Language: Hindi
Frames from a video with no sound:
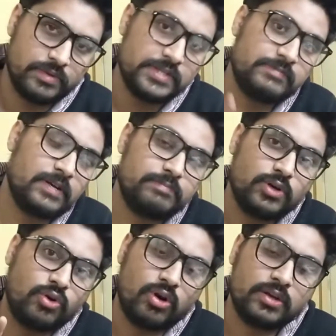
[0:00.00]
मेरी इस बात
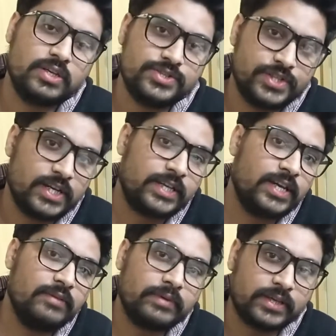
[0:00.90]
पे गौर कीजिएगा
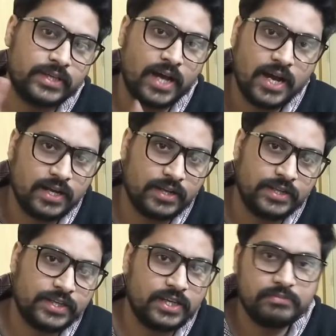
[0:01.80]
कि हम क्या करें कि